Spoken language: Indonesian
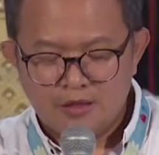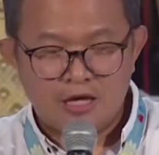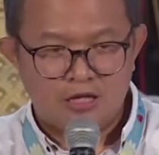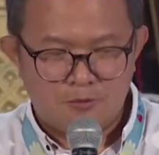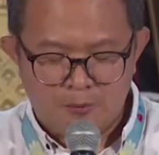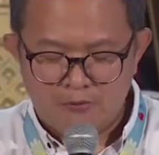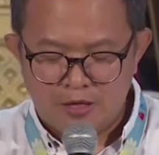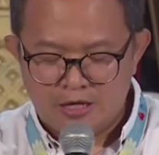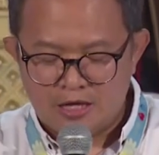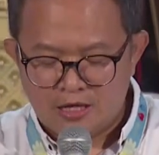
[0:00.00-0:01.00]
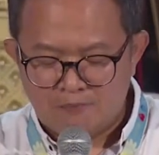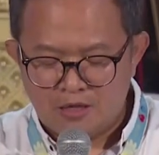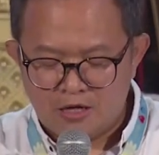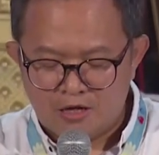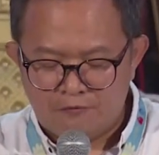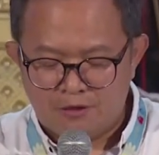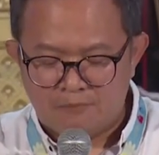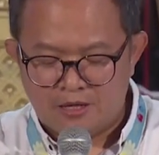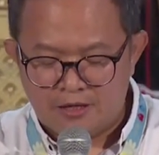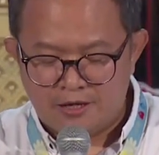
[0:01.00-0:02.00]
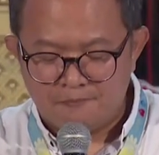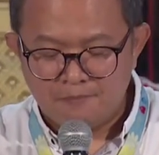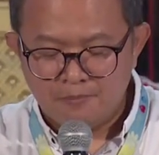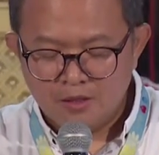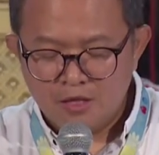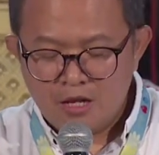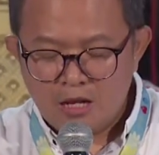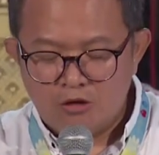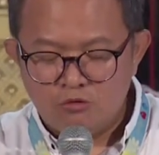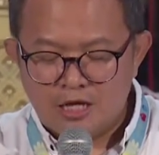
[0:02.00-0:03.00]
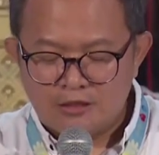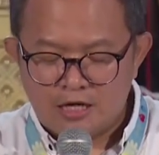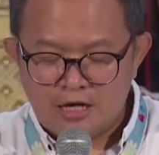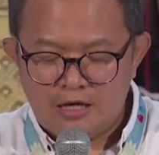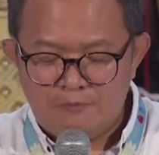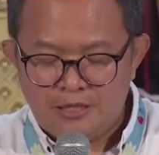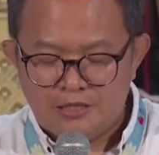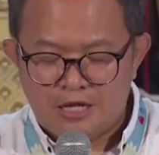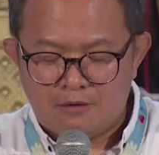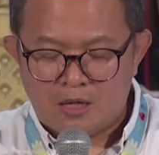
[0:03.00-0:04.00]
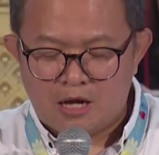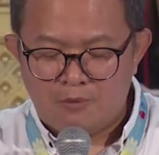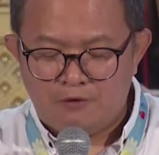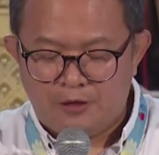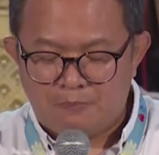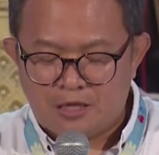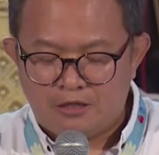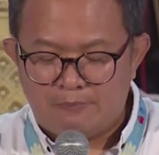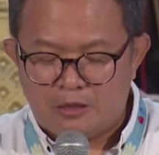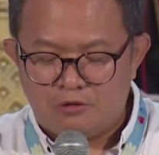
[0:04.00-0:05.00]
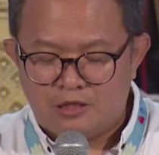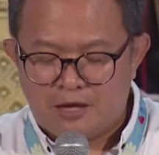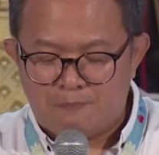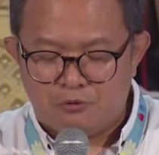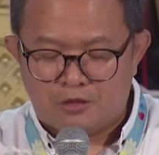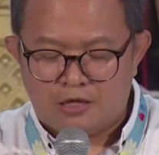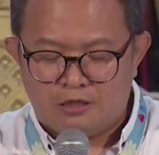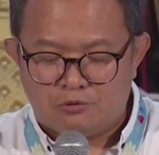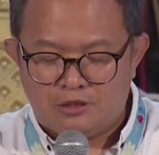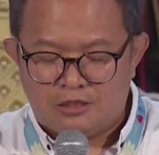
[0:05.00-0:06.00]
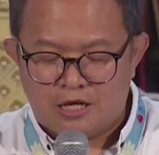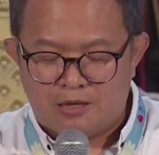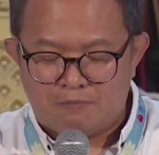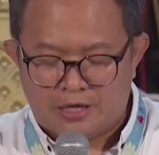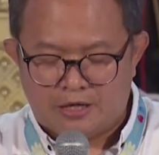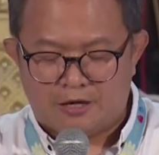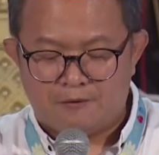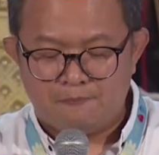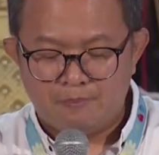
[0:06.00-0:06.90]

Garis bawahi kata mendengar firman ya. Lalu datanglah iblis dan mengambil firman yang baru ditaburkan itu di dalam mereka.